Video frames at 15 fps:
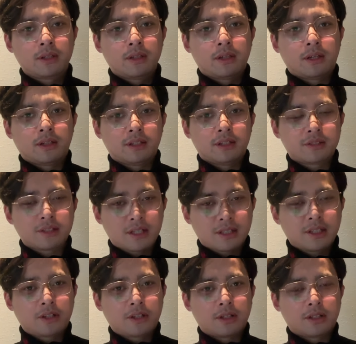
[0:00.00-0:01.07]
啊。你这下
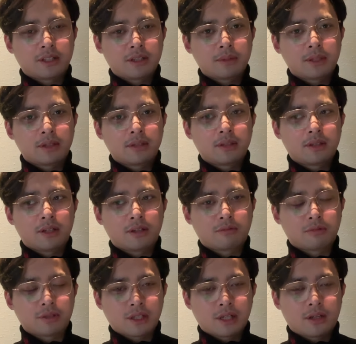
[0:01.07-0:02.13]
你搞得定吗？啊，
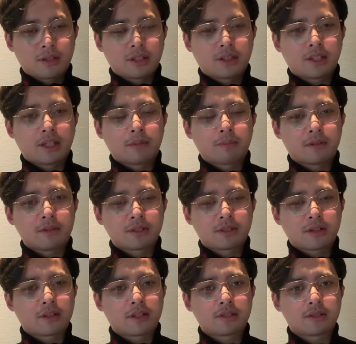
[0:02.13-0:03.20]
股价让你跌个百分之
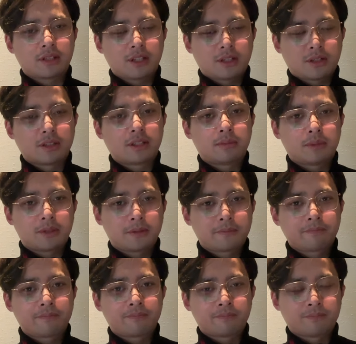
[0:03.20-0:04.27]
二三十，你搞得定吗？
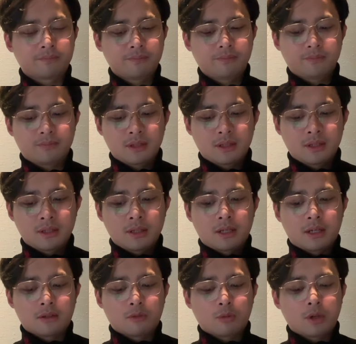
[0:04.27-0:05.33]
嗯？
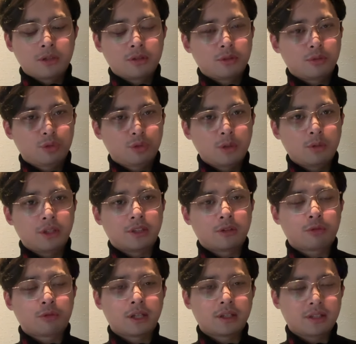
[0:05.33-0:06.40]
啊，网友都退回你的
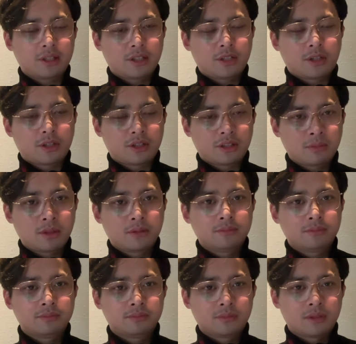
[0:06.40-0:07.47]
快递，你搞得定吗？
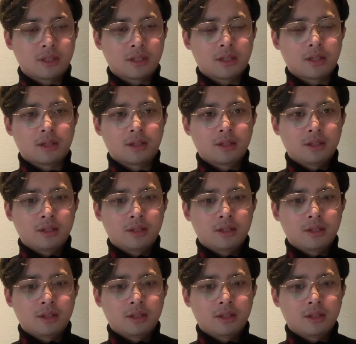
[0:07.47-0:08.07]
啊？